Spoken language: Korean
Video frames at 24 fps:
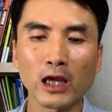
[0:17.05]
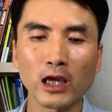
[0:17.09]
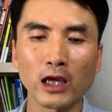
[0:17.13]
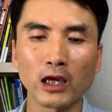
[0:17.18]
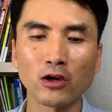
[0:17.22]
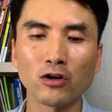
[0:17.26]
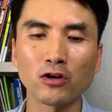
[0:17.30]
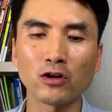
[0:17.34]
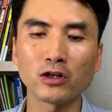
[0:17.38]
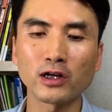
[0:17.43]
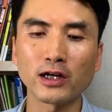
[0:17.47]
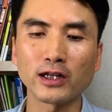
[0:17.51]

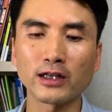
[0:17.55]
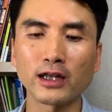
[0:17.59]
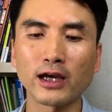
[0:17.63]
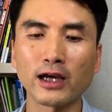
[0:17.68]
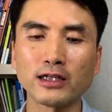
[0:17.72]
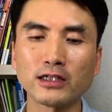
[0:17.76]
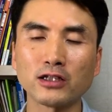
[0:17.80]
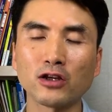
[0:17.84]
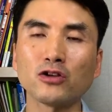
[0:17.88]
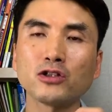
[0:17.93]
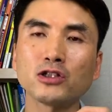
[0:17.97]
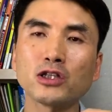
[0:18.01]
이걸 갖다가
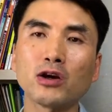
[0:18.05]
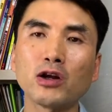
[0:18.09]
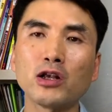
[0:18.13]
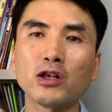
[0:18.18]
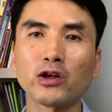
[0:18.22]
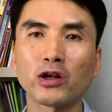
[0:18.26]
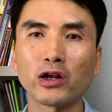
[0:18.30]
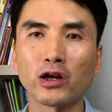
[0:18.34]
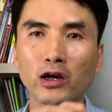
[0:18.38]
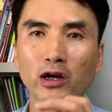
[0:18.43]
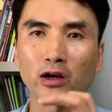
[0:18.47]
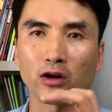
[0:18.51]
이제 현재
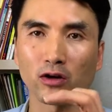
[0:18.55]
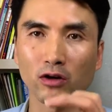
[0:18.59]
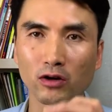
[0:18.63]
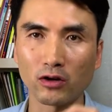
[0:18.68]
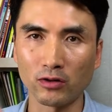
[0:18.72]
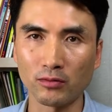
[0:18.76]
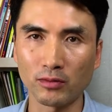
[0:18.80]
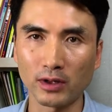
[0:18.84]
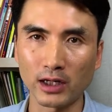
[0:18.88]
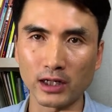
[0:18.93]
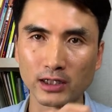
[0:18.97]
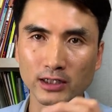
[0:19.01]
완료랑
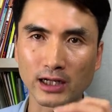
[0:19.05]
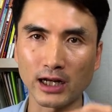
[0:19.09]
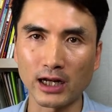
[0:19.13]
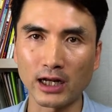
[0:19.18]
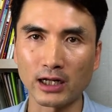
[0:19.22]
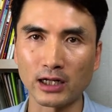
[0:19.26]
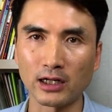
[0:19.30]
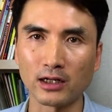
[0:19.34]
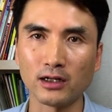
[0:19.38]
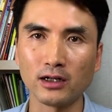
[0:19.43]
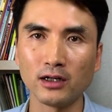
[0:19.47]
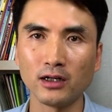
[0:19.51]
얼마나
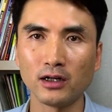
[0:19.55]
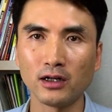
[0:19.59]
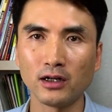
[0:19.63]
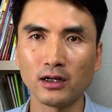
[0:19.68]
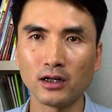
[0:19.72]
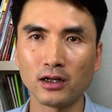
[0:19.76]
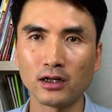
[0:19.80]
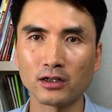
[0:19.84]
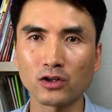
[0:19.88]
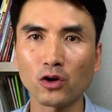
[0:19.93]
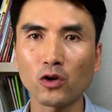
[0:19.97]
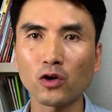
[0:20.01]
잘
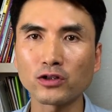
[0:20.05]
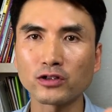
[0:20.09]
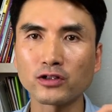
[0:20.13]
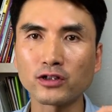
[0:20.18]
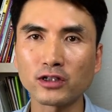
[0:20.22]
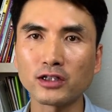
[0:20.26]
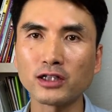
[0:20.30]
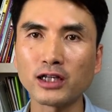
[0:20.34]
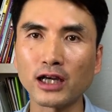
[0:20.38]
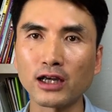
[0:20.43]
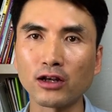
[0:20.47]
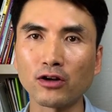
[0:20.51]
어, 섞어
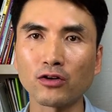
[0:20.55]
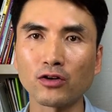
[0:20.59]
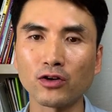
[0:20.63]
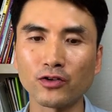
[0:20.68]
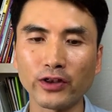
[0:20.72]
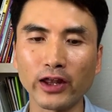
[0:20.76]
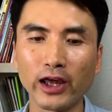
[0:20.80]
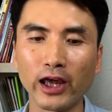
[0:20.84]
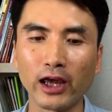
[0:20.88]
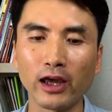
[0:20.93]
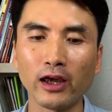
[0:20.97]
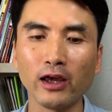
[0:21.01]
쓰느냐 이런
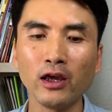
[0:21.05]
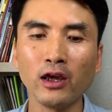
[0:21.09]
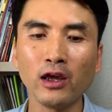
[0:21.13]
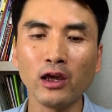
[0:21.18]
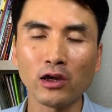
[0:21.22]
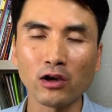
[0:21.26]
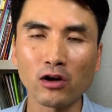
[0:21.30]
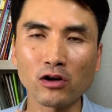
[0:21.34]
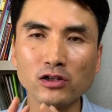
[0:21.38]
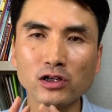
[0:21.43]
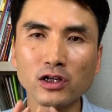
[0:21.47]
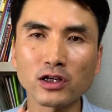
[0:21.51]
건데
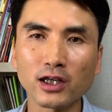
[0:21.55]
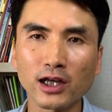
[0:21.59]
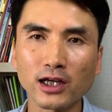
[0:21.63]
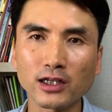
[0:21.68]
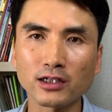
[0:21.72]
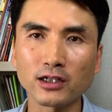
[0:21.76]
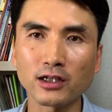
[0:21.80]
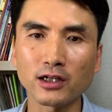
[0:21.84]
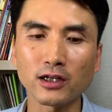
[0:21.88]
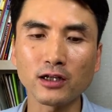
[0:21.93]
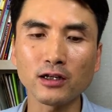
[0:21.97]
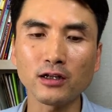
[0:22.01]
여기서
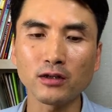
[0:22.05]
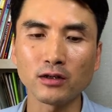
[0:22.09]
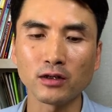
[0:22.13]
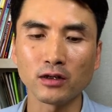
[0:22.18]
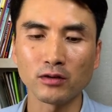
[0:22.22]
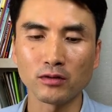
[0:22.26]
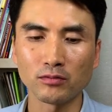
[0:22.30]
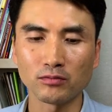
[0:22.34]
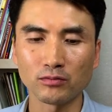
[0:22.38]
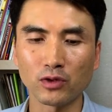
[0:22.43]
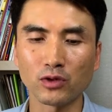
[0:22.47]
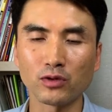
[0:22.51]
사실
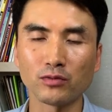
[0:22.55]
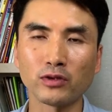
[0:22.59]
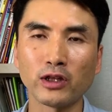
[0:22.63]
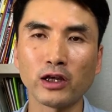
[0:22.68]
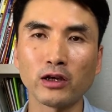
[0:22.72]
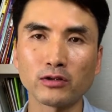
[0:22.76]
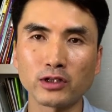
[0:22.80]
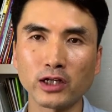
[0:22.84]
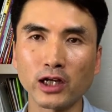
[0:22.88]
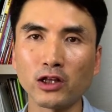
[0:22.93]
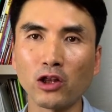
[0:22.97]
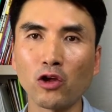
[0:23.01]
뭐
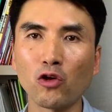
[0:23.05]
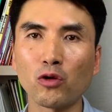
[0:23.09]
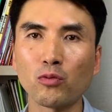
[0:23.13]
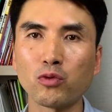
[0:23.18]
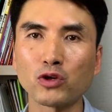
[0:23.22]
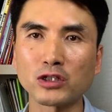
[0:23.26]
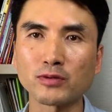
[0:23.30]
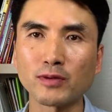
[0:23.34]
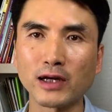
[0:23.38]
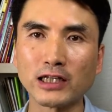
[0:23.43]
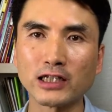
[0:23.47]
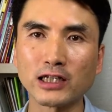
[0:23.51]
책 내용을
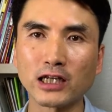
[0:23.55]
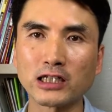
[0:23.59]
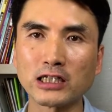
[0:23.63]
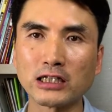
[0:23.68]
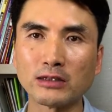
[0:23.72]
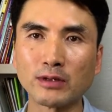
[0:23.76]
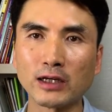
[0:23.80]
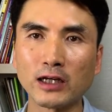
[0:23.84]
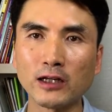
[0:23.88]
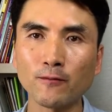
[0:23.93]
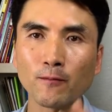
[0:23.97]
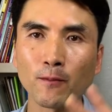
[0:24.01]
보시면
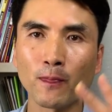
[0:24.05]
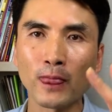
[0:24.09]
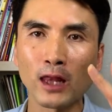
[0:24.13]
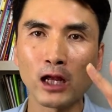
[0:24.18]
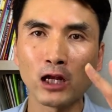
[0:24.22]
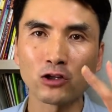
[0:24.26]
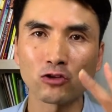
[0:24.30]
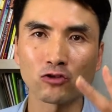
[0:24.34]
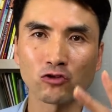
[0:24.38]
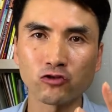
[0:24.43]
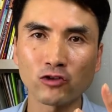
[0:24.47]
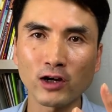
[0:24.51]
아시겠지만
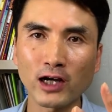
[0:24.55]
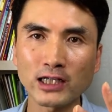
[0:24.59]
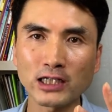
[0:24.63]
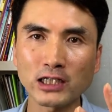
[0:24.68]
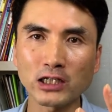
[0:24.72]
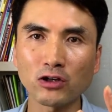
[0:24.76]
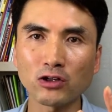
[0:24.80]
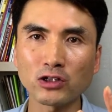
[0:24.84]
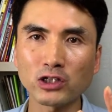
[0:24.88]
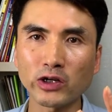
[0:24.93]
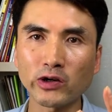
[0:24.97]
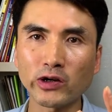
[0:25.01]
두
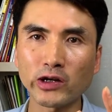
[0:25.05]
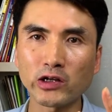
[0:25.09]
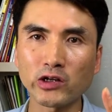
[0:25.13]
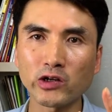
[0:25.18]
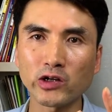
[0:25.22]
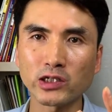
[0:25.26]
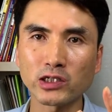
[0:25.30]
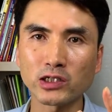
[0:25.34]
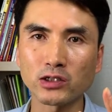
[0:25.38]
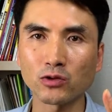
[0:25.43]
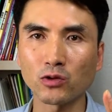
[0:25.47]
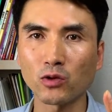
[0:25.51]
가지는 현재
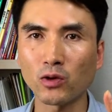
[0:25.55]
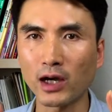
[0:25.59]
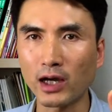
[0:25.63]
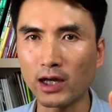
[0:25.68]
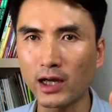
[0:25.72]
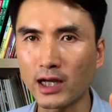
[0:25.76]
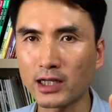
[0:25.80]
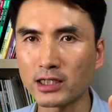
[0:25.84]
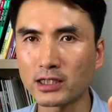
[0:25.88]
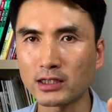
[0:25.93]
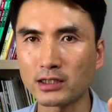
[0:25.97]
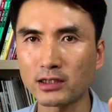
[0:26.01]
완료랑 쓰고 한
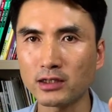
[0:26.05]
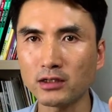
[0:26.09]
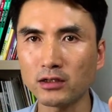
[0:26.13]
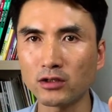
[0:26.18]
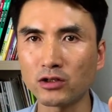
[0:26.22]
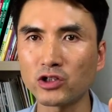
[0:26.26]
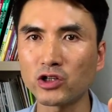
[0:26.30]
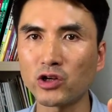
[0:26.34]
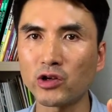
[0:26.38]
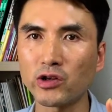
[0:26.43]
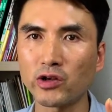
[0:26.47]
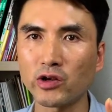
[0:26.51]
가지는
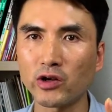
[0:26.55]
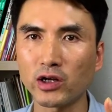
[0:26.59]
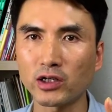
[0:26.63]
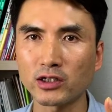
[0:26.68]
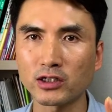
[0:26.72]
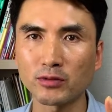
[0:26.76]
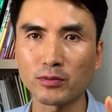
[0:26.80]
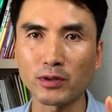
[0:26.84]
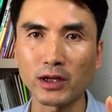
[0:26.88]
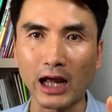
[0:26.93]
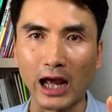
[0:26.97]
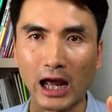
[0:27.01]
현재 완료랑
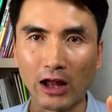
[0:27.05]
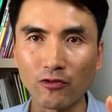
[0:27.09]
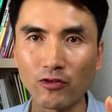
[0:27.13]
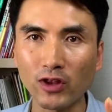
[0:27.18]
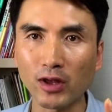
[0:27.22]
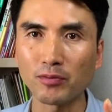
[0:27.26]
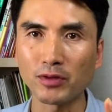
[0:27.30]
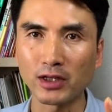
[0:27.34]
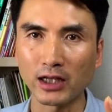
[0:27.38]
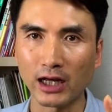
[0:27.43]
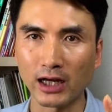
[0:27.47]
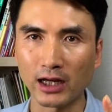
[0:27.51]
쓰면 안
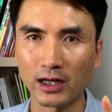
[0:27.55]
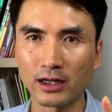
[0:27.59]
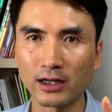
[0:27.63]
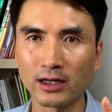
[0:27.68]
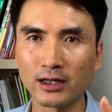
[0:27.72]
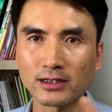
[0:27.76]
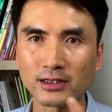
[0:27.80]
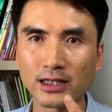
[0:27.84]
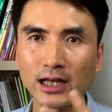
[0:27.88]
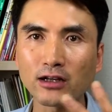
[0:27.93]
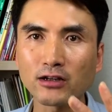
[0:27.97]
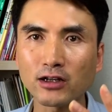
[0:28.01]
됩니다.
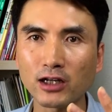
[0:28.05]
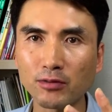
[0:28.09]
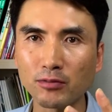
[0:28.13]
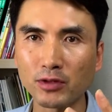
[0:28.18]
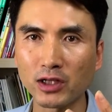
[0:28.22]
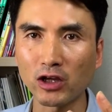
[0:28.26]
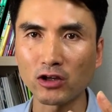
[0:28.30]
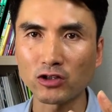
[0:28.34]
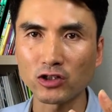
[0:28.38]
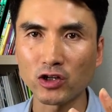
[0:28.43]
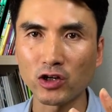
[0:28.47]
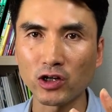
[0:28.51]

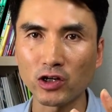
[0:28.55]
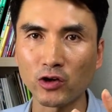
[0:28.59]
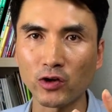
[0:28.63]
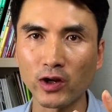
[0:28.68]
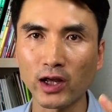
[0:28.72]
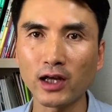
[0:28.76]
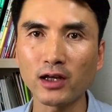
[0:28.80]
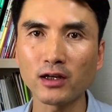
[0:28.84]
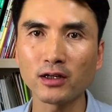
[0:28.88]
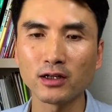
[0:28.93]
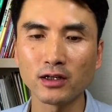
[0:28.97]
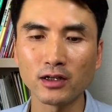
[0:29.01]
상극입니다. 현재
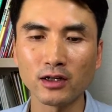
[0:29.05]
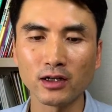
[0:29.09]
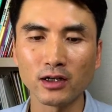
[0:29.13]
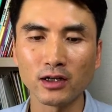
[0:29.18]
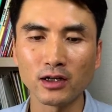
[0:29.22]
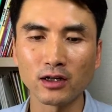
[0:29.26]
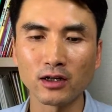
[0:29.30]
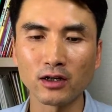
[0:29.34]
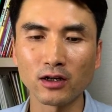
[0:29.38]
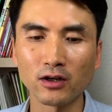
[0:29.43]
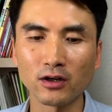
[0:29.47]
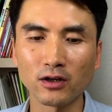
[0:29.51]
완료랑.
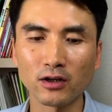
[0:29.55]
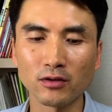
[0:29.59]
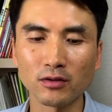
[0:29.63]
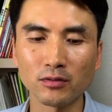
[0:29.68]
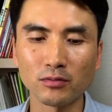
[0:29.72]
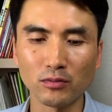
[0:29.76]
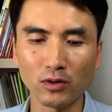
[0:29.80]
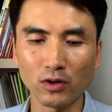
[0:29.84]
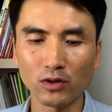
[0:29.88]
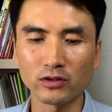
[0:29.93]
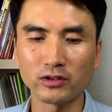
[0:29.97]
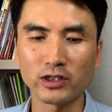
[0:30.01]
어,
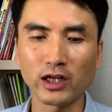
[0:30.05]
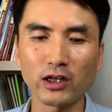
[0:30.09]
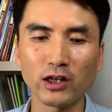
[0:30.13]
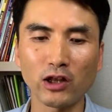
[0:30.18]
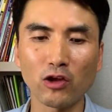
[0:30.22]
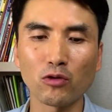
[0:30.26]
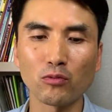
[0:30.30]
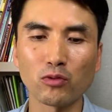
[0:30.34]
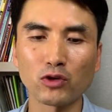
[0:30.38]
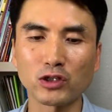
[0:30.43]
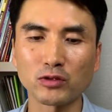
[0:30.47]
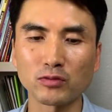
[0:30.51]
뭐책
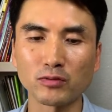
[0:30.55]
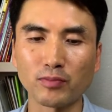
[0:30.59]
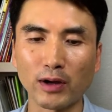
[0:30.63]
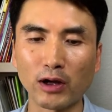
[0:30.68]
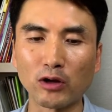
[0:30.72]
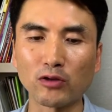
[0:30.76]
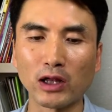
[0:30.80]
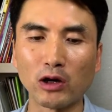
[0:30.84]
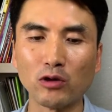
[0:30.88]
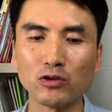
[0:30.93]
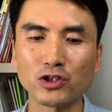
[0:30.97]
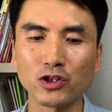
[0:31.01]
내용 보시면
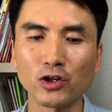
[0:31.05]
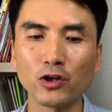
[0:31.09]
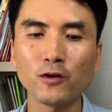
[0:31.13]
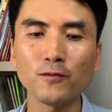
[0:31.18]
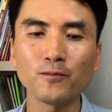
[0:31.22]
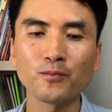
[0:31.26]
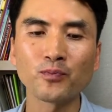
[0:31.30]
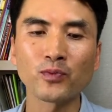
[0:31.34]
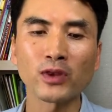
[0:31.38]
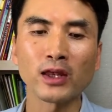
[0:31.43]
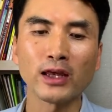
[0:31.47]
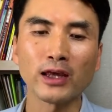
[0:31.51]
바로 나오죠.